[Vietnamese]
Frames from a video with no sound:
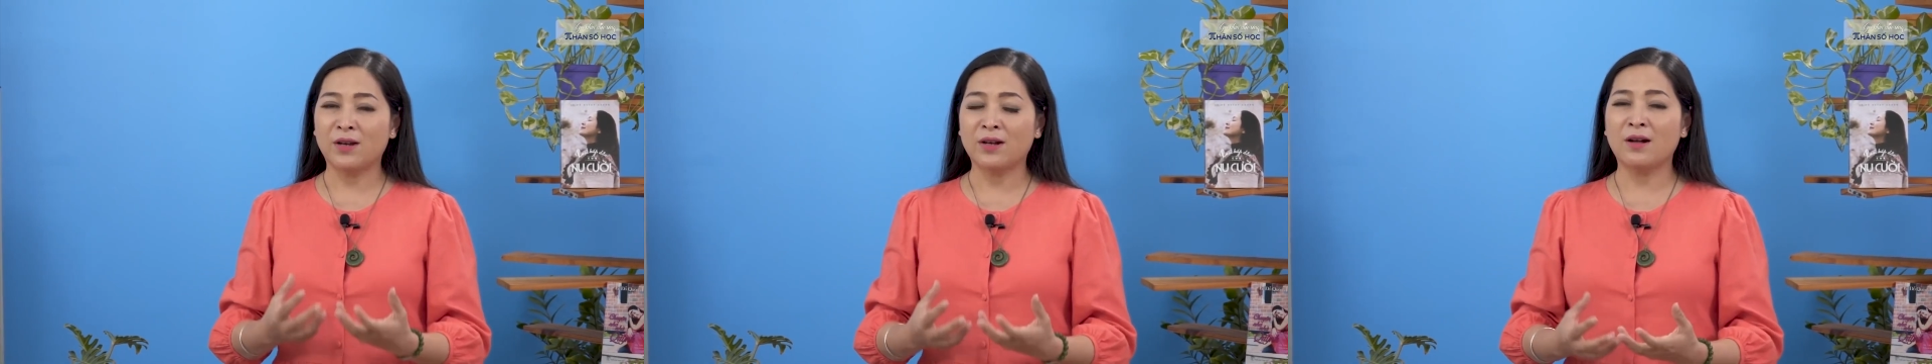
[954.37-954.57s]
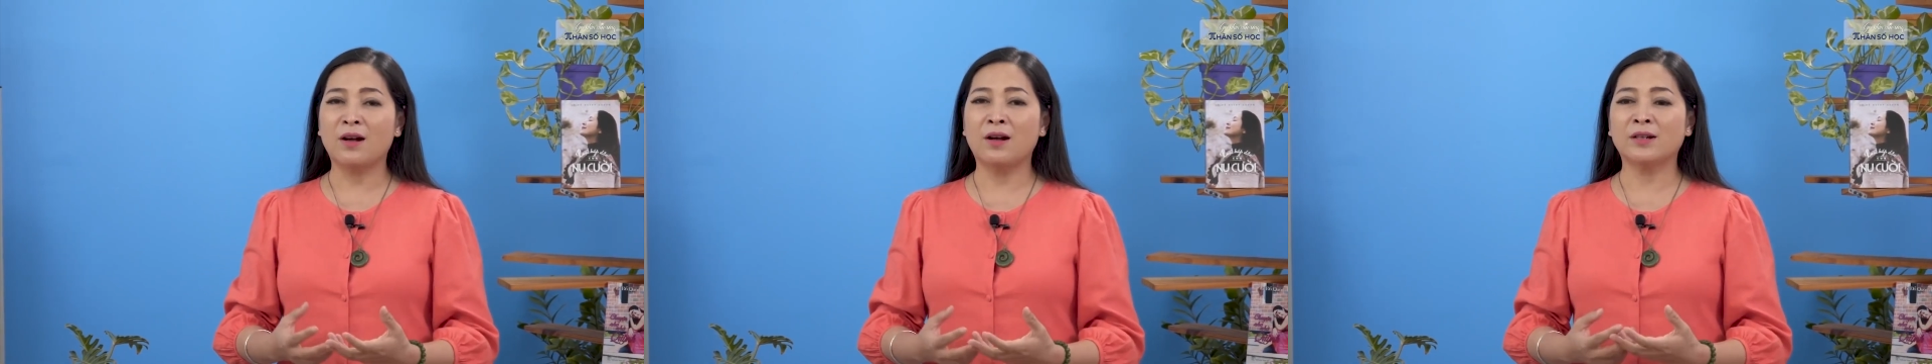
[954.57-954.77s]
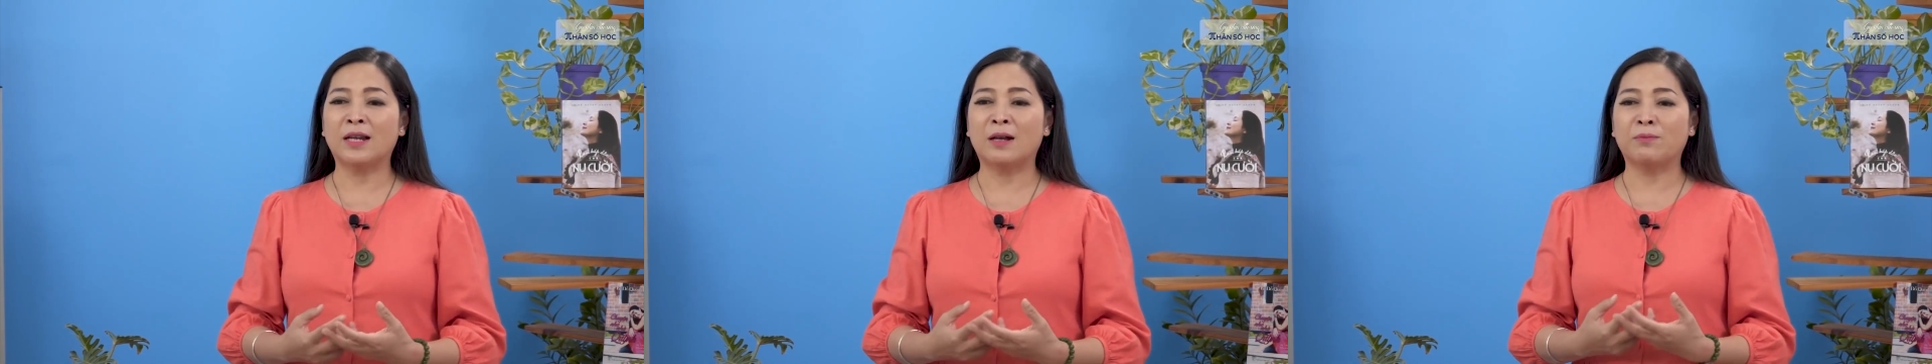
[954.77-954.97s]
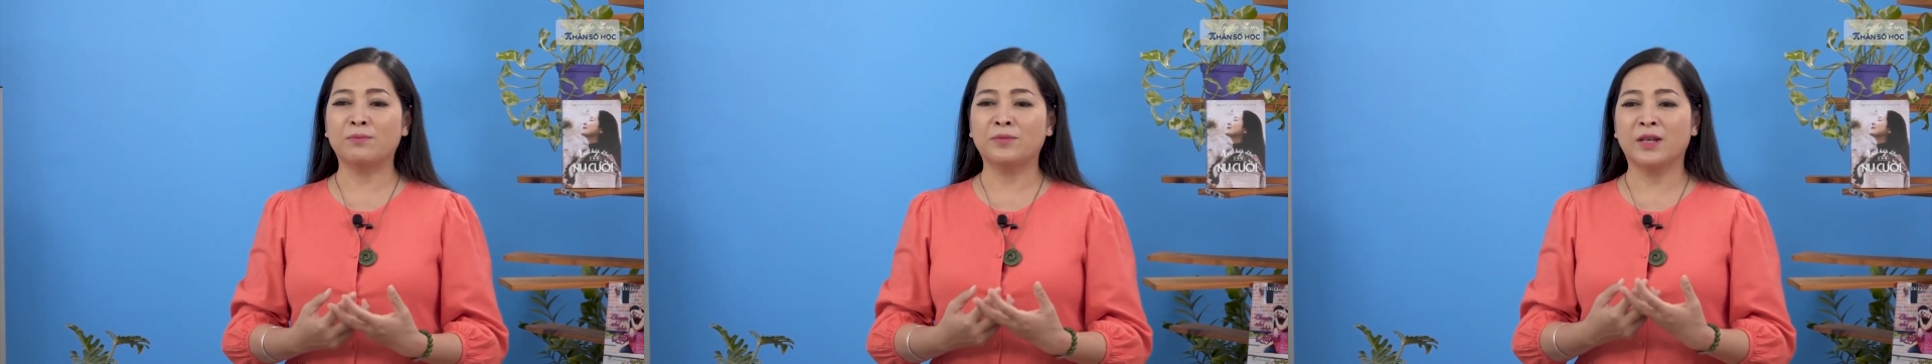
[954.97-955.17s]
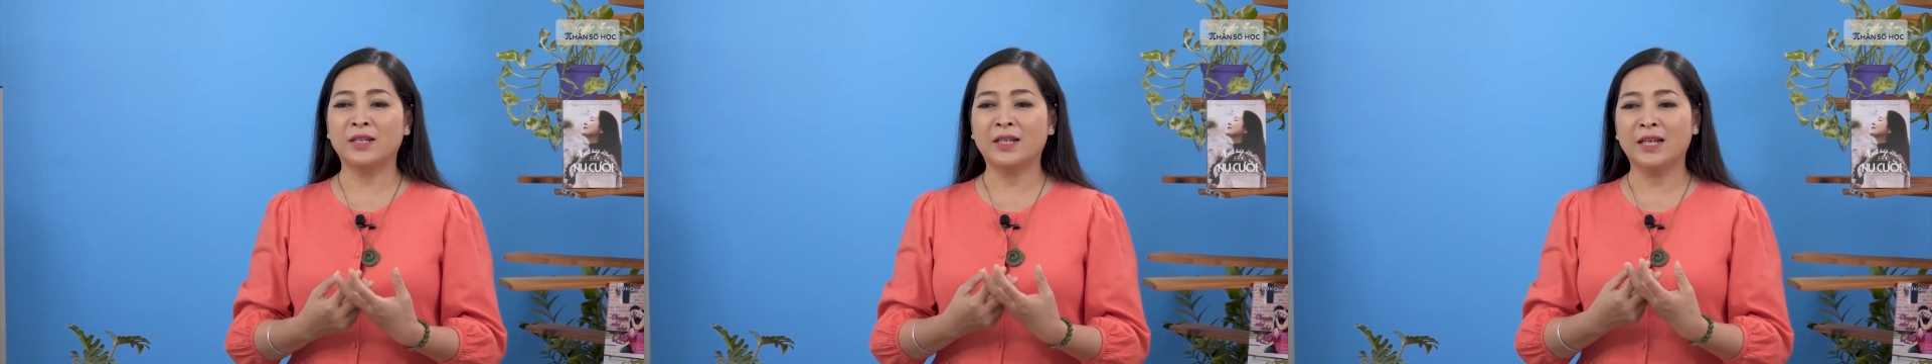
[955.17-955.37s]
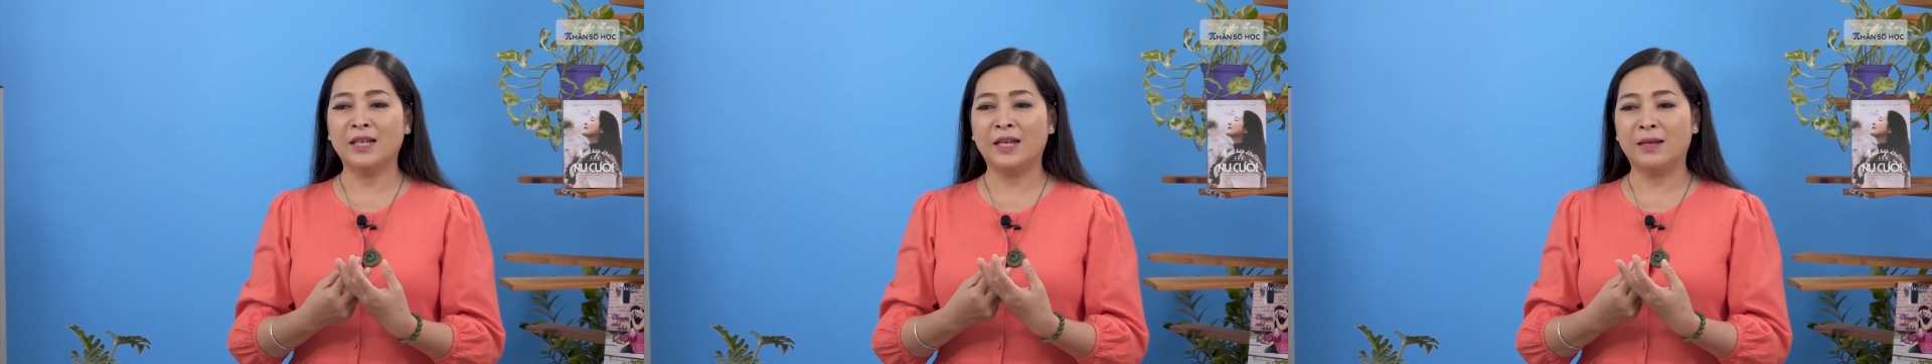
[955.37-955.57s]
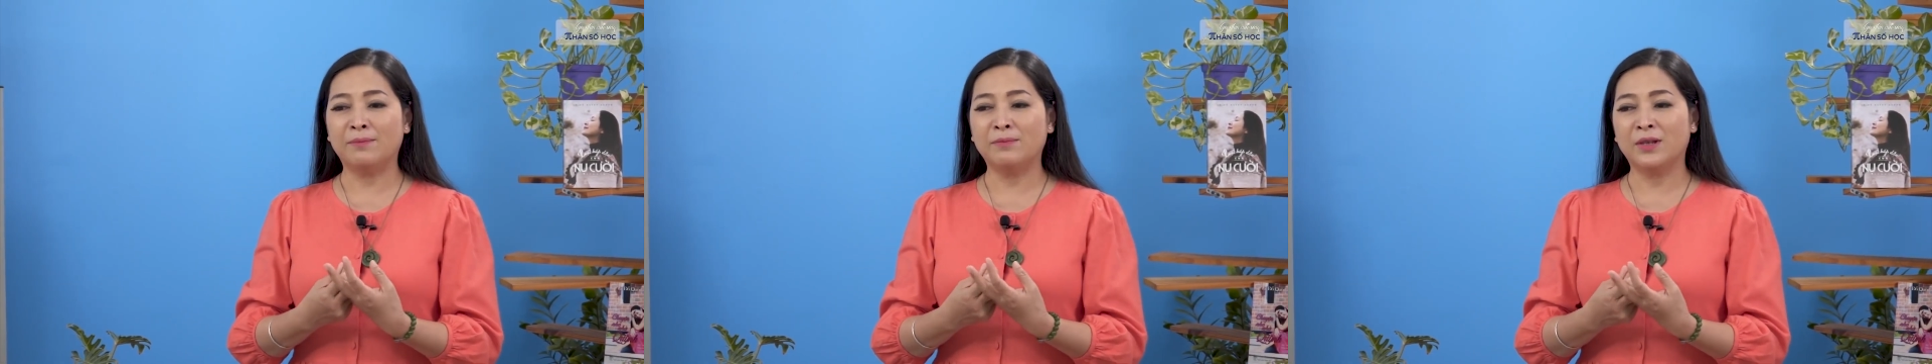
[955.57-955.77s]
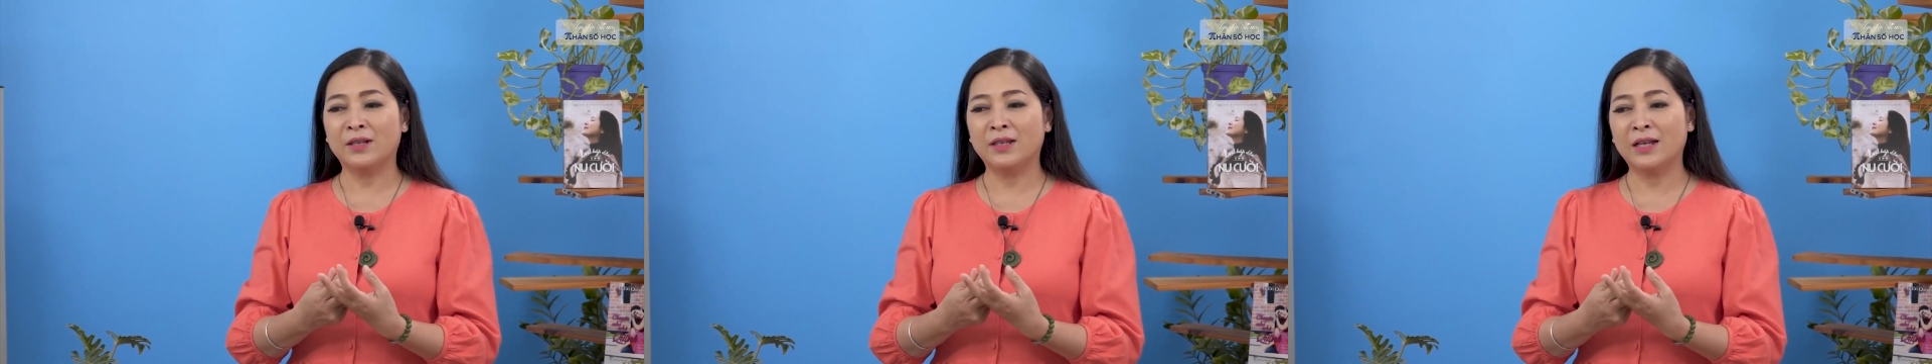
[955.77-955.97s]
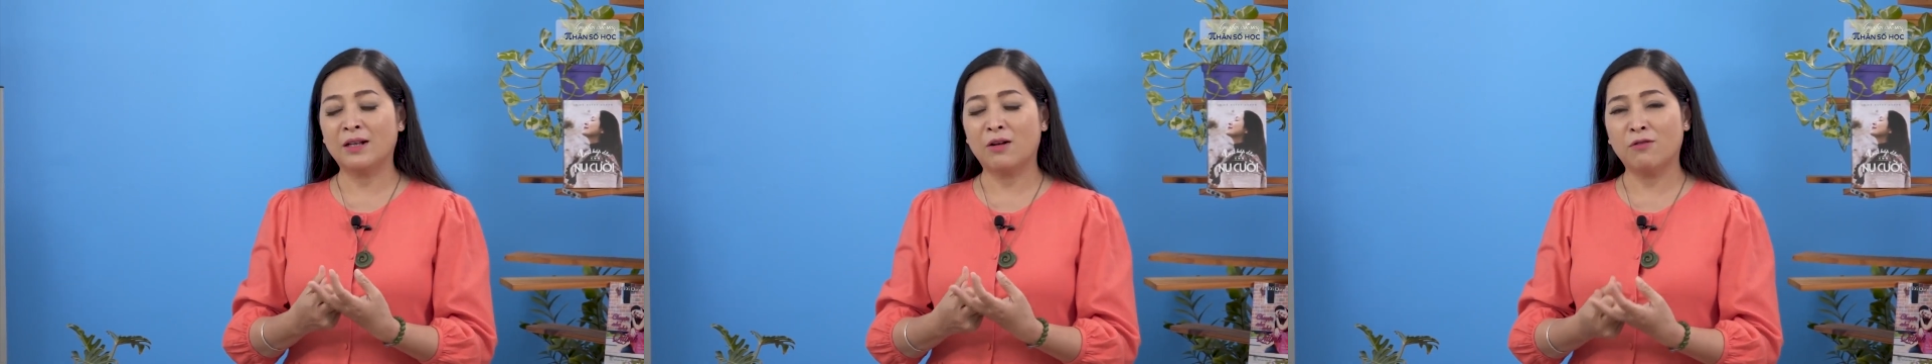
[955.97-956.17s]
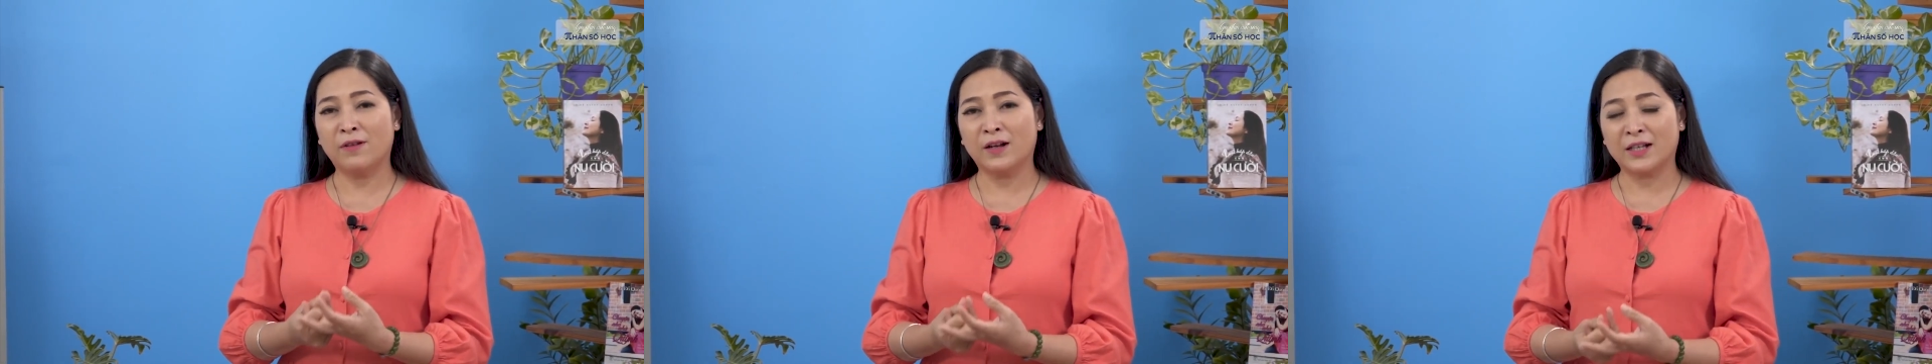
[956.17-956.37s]
cho con đọc những cái niệm, những cái
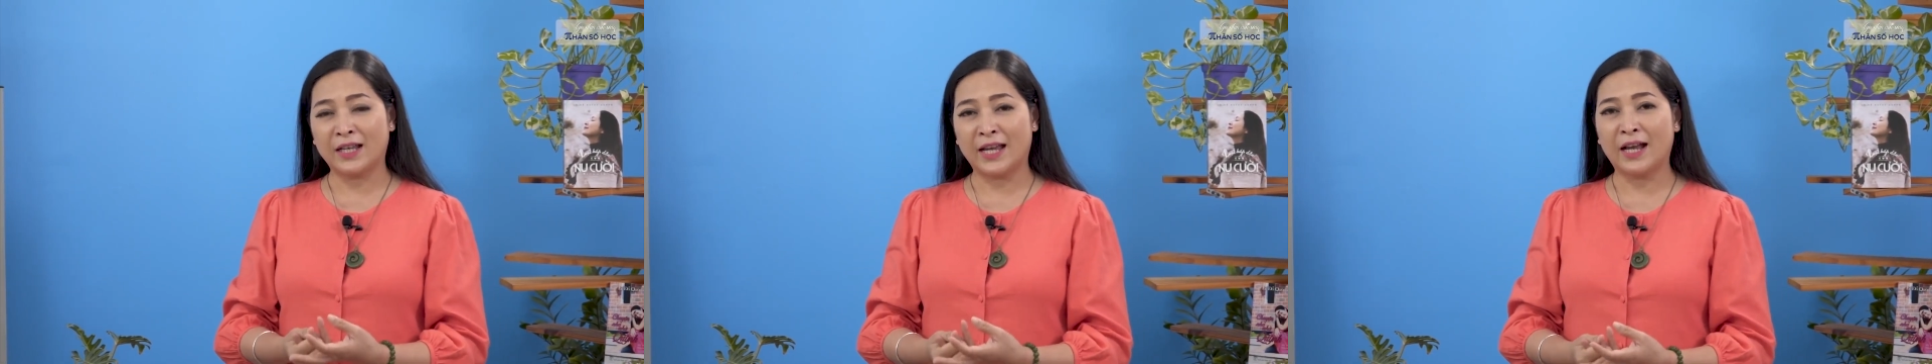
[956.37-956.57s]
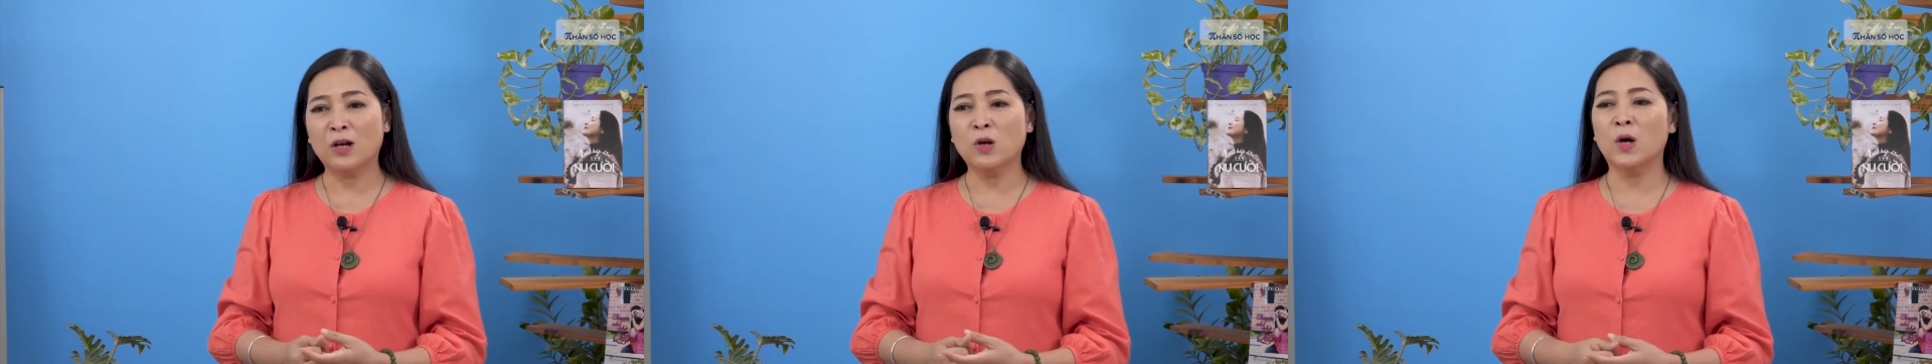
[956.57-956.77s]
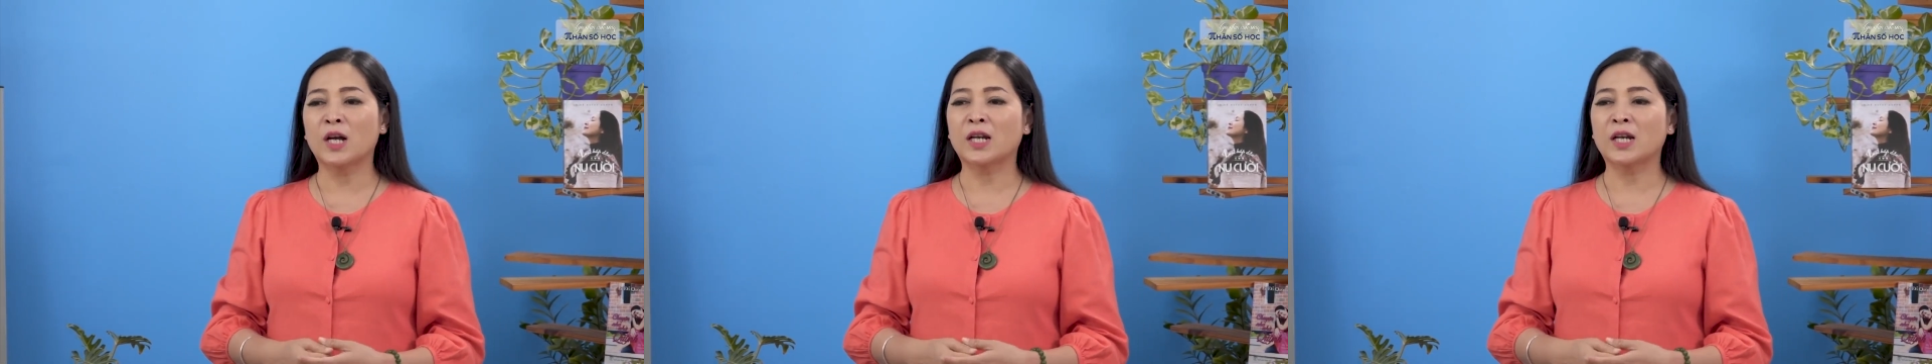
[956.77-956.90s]
câu Phật ngắn,